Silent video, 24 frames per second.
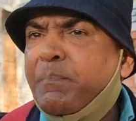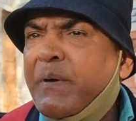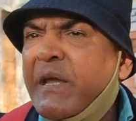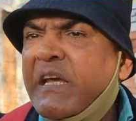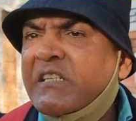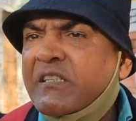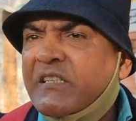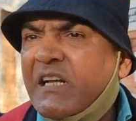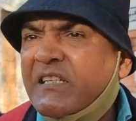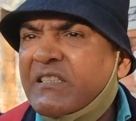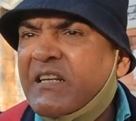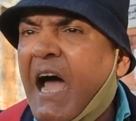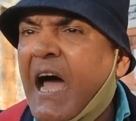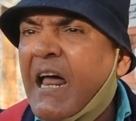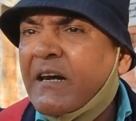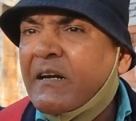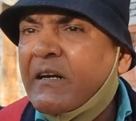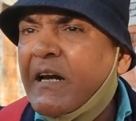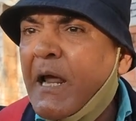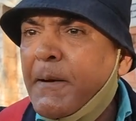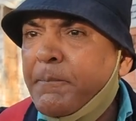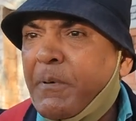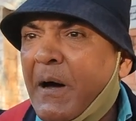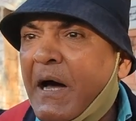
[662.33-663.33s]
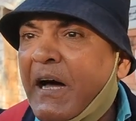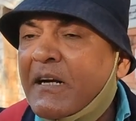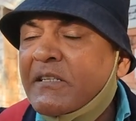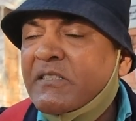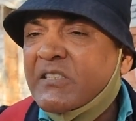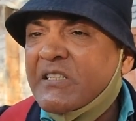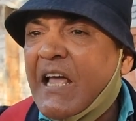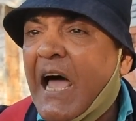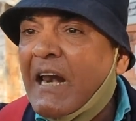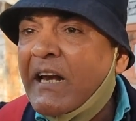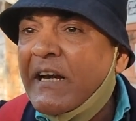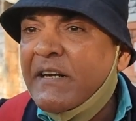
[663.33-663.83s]
बीस हजार रेप हर
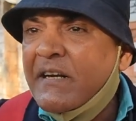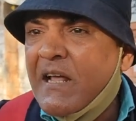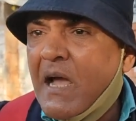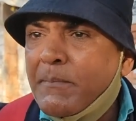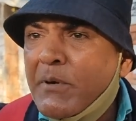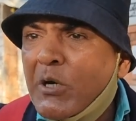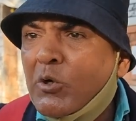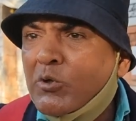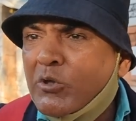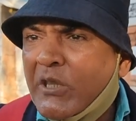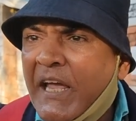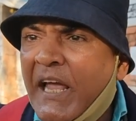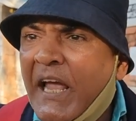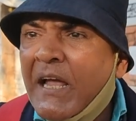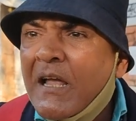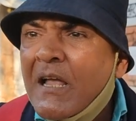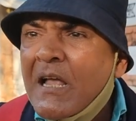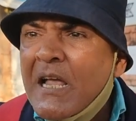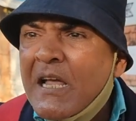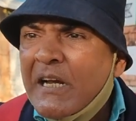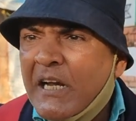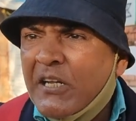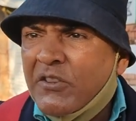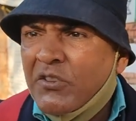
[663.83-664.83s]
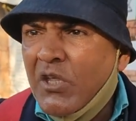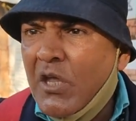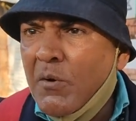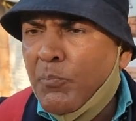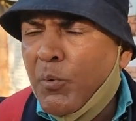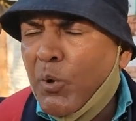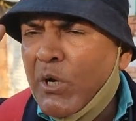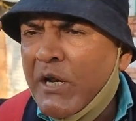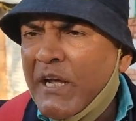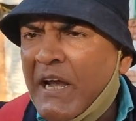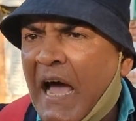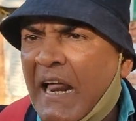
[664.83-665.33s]
साल इंडिया में होते हैं कितनी
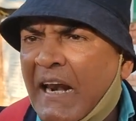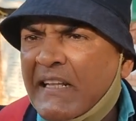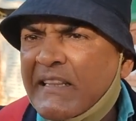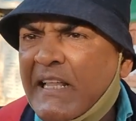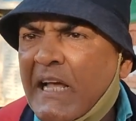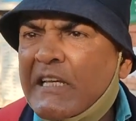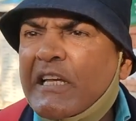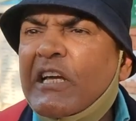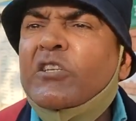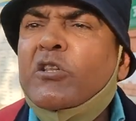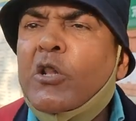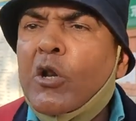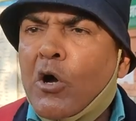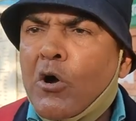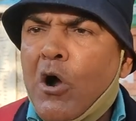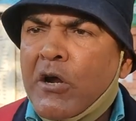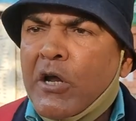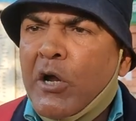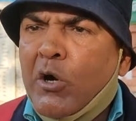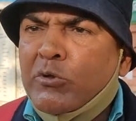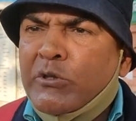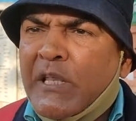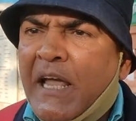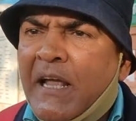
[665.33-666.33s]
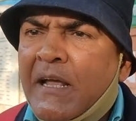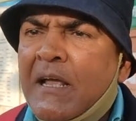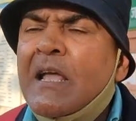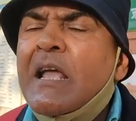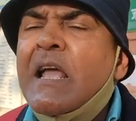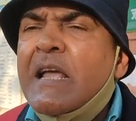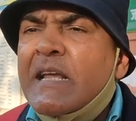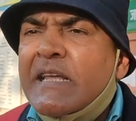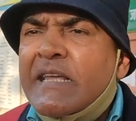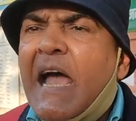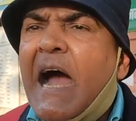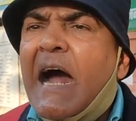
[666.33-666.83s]
बुरी हालत है किस लोगों के होते
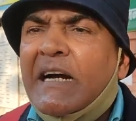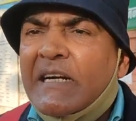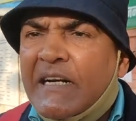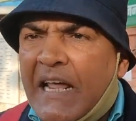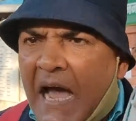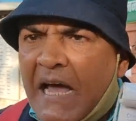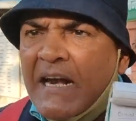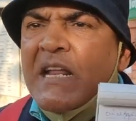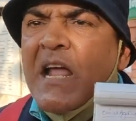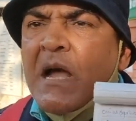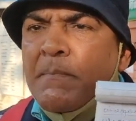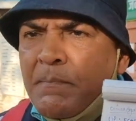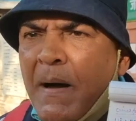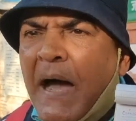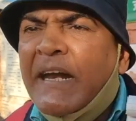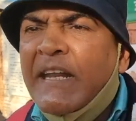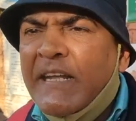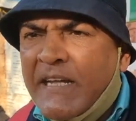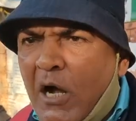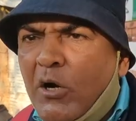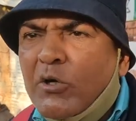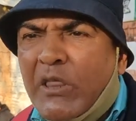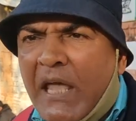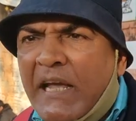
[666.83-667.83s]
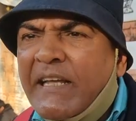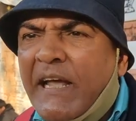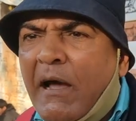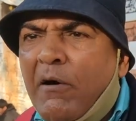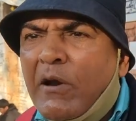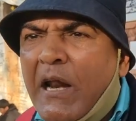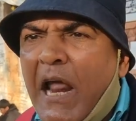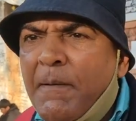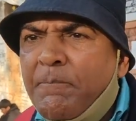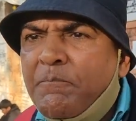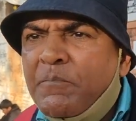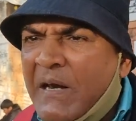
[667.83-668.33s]
हैं क्या अडानी अंबानी के होते हैं क्या वो
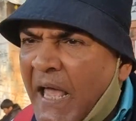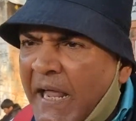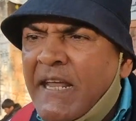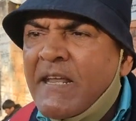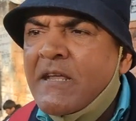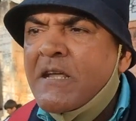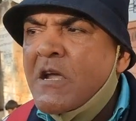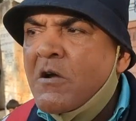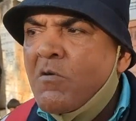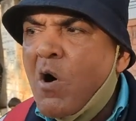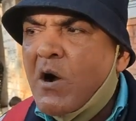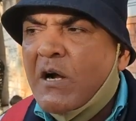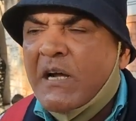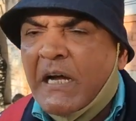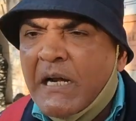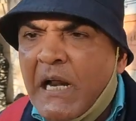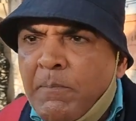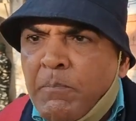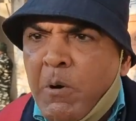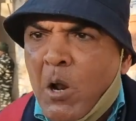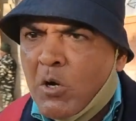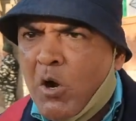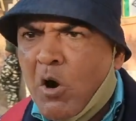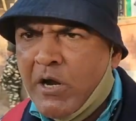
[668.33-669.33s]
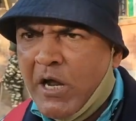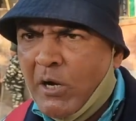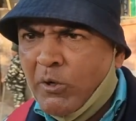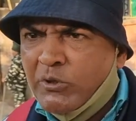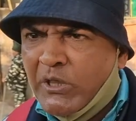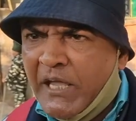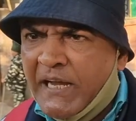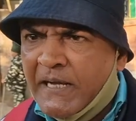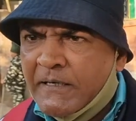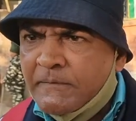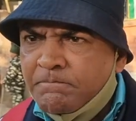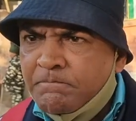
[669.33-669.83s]
रेप नहीं वो गरीब लोगों के
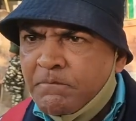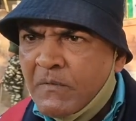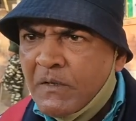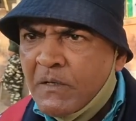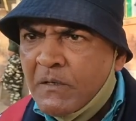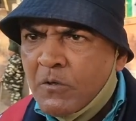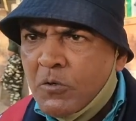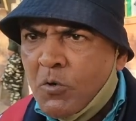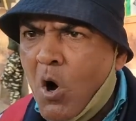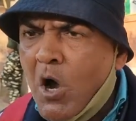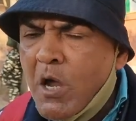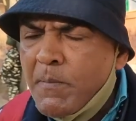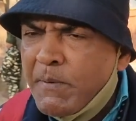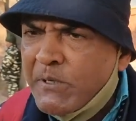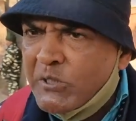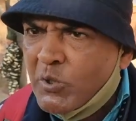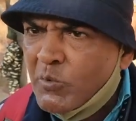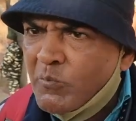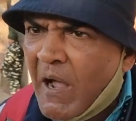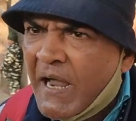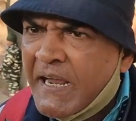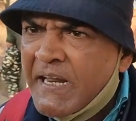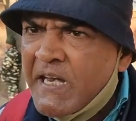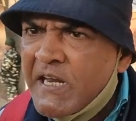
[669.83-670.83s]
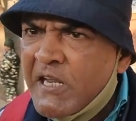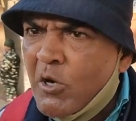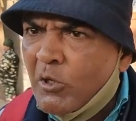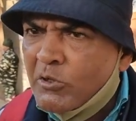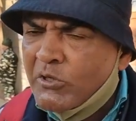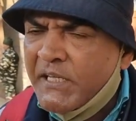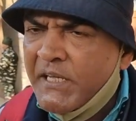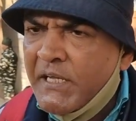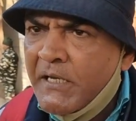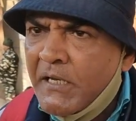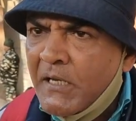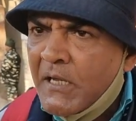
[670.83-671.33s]
होते हैं कोई भी सुनवाई नहीं
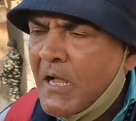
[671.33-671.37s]
होती